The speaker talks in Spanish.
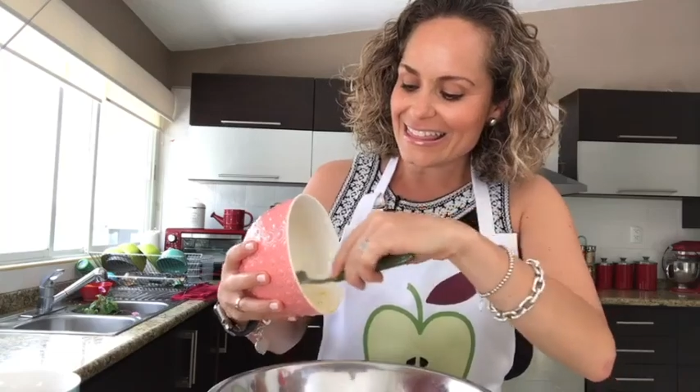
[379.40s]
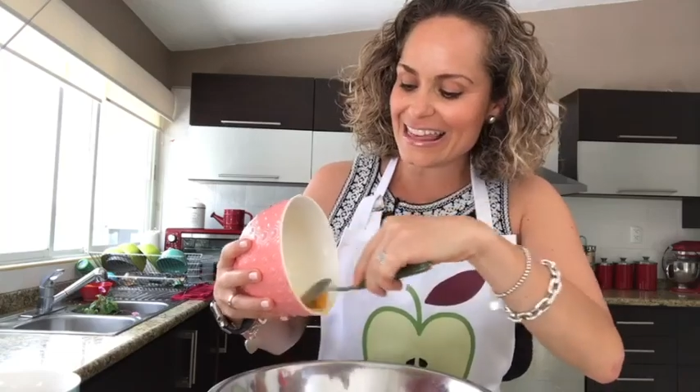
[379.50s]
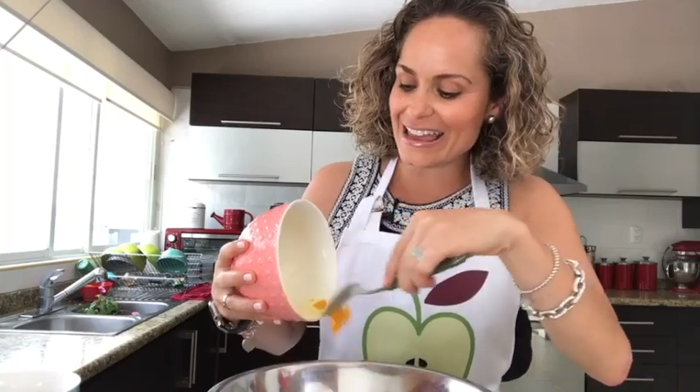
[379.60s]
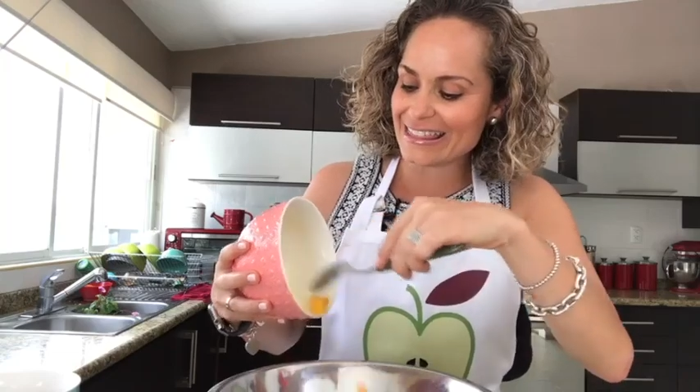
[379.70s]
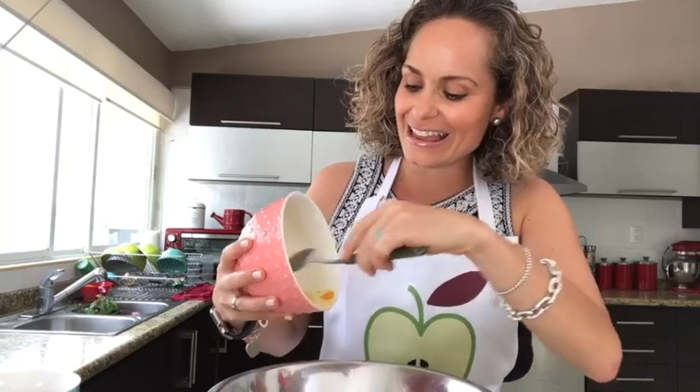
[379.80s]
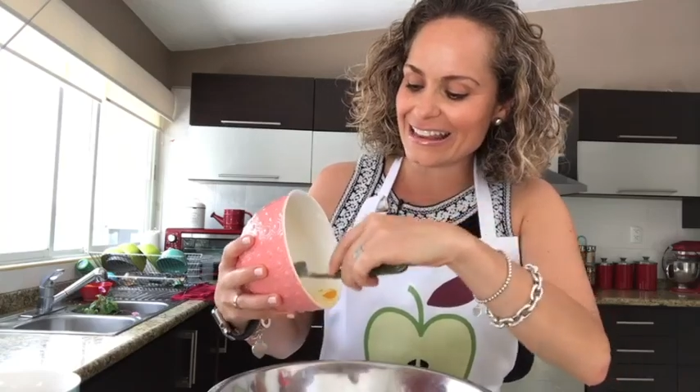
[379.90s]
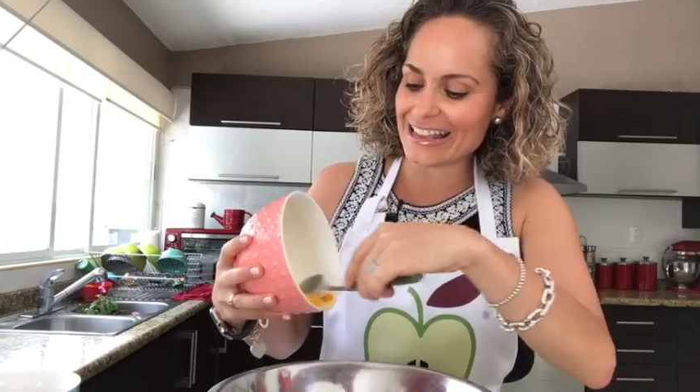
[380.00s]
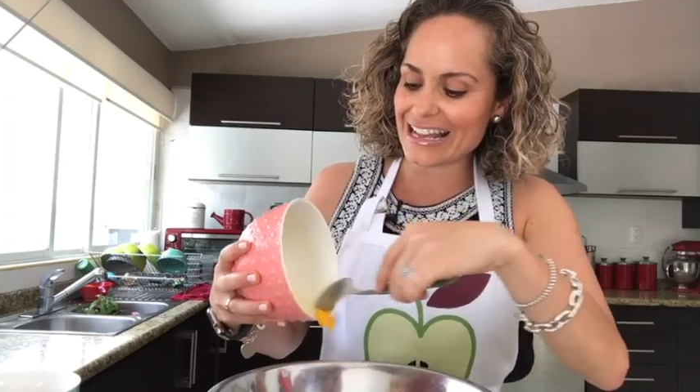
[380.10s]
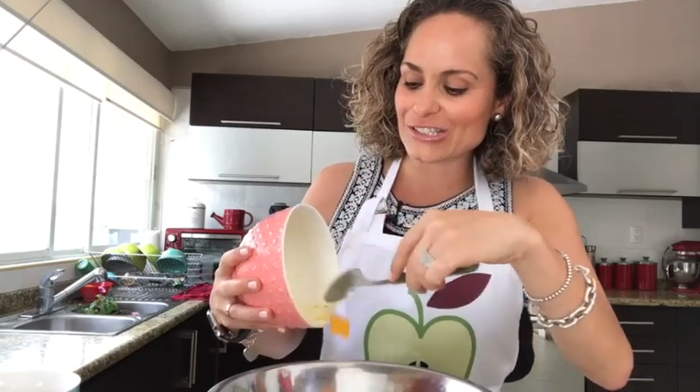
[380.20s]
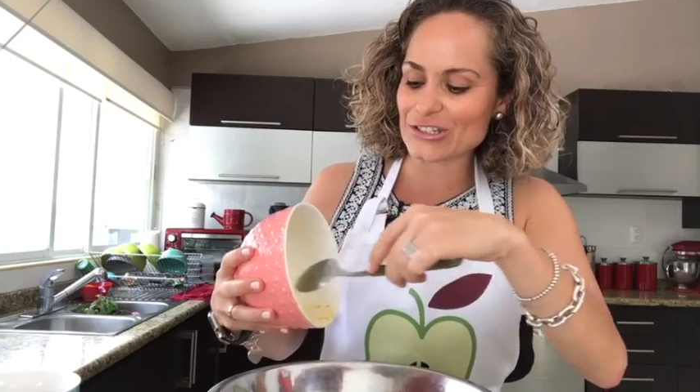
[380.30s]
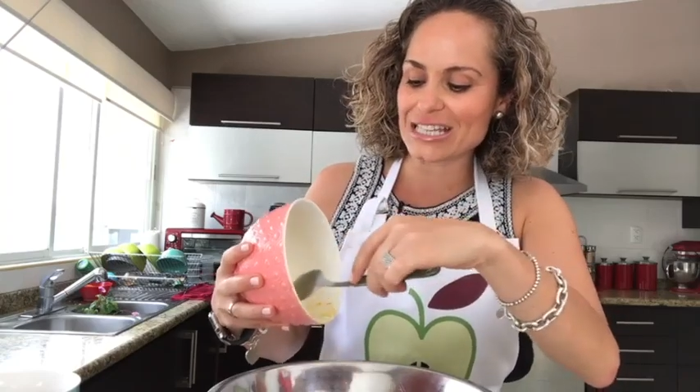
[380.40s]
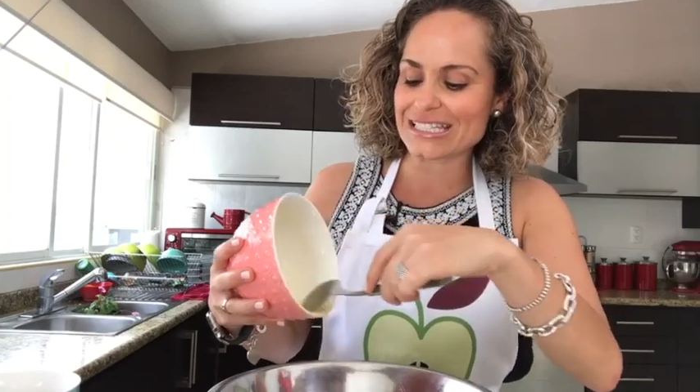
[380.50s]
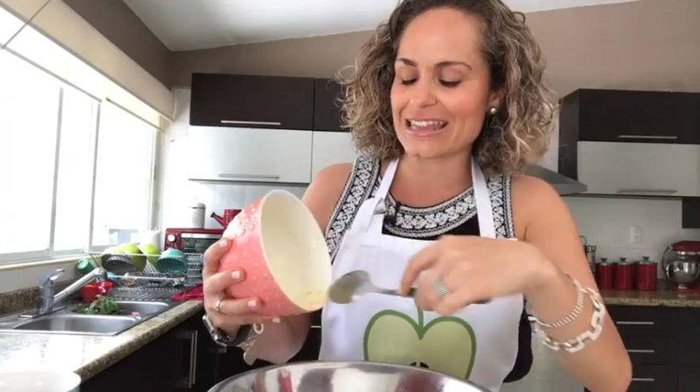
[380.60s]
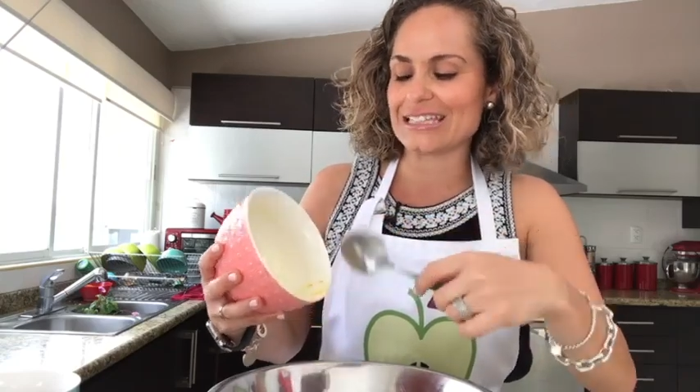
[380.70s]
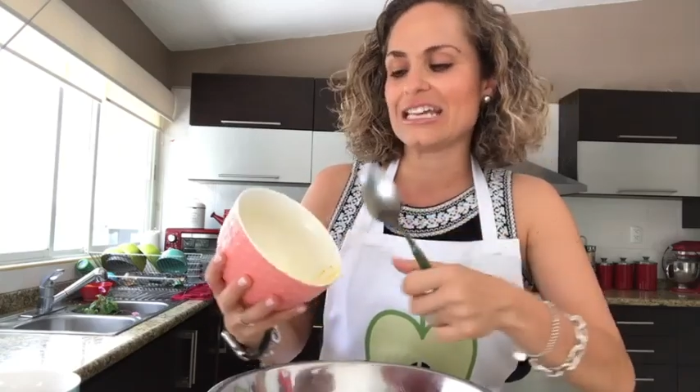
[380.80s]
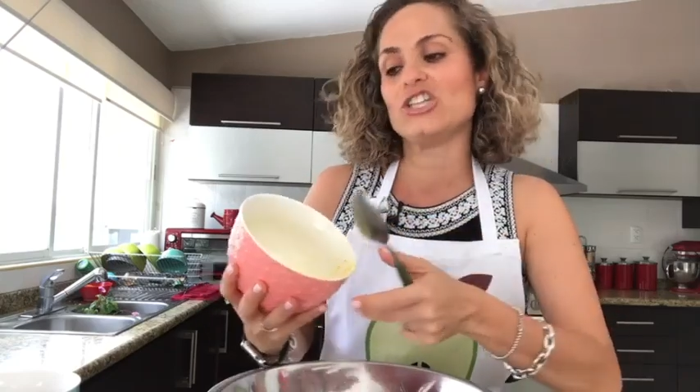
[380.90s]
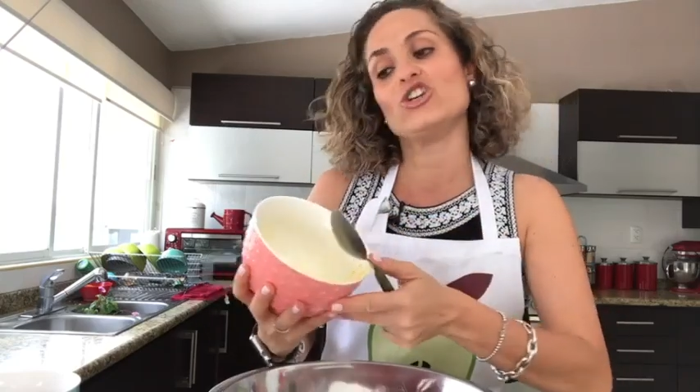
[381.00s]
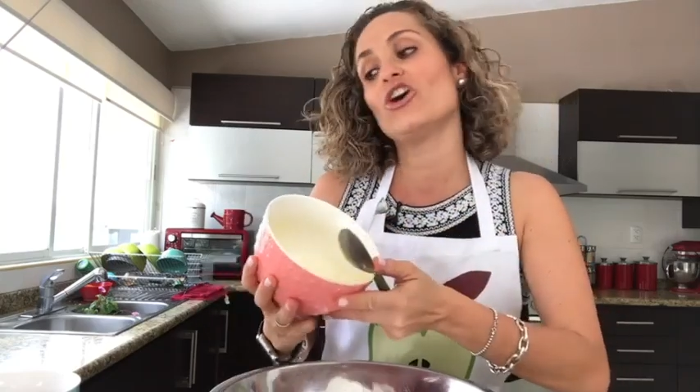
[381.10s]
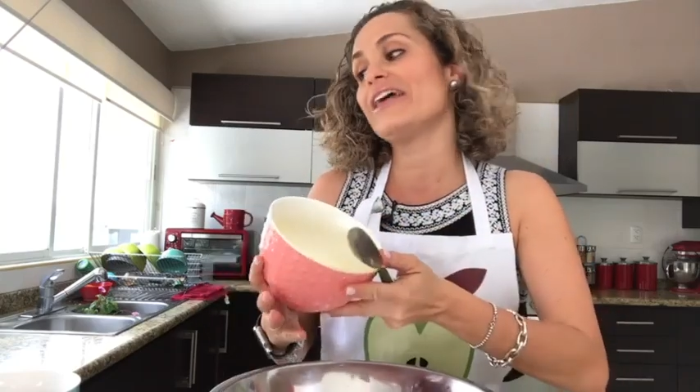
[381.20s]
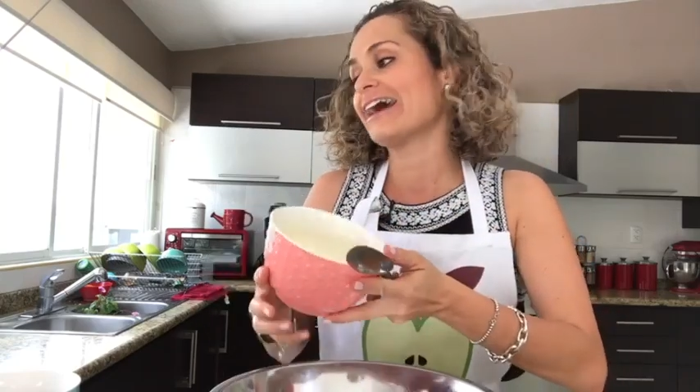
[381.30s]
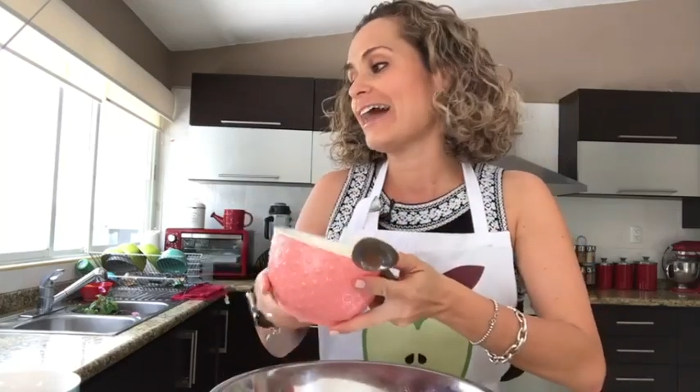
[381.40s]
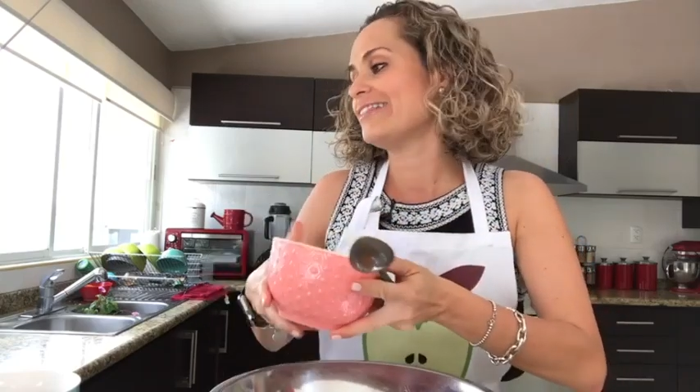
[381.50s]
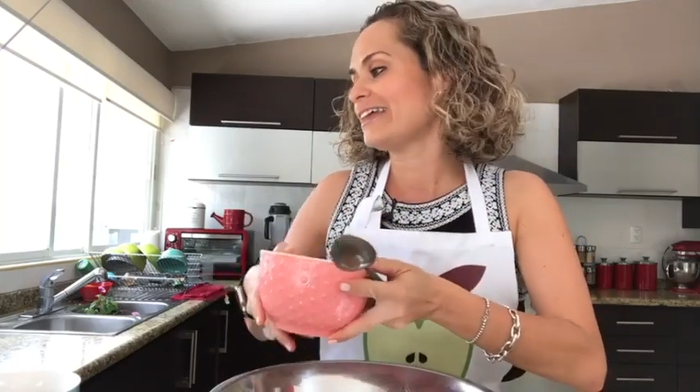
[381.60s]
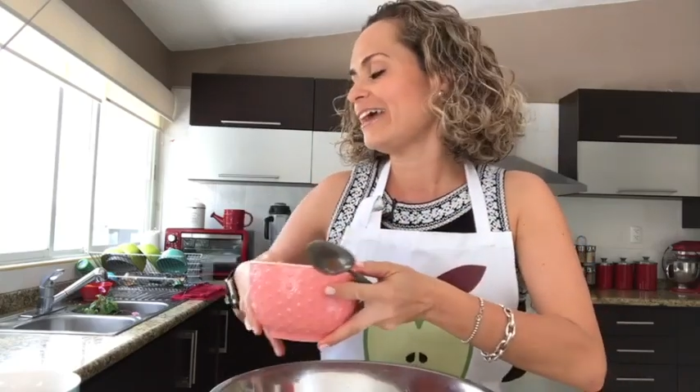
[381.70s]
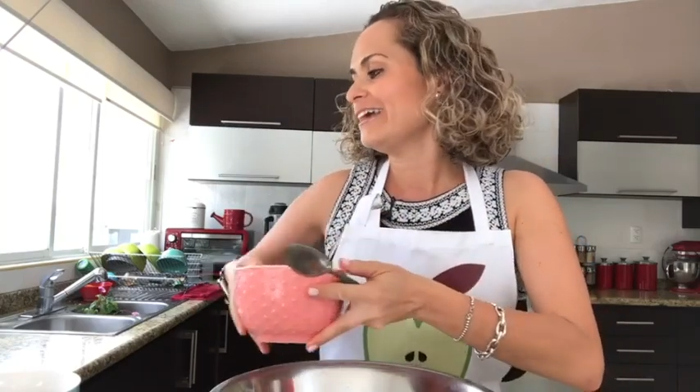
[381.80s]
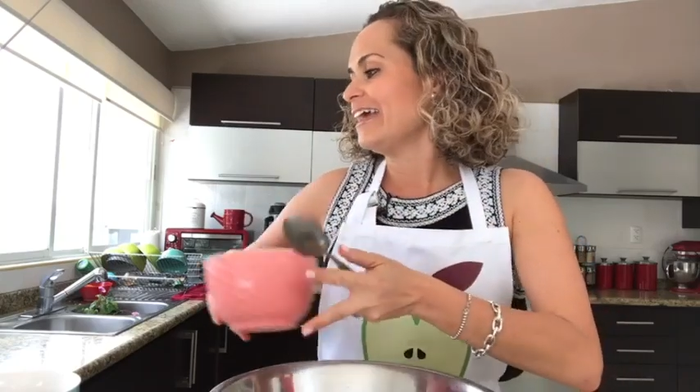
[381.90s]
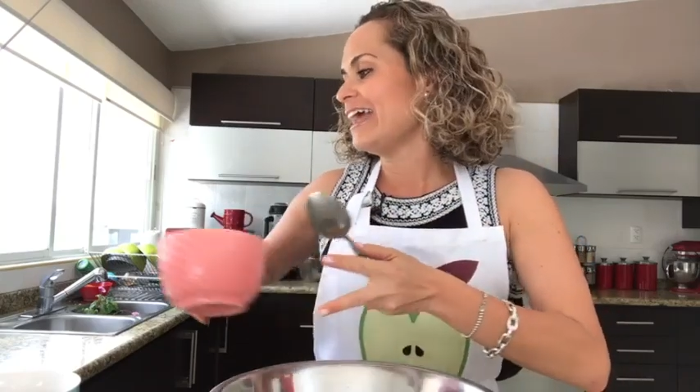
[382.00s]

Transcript: de de, las cosas que decía yo de grande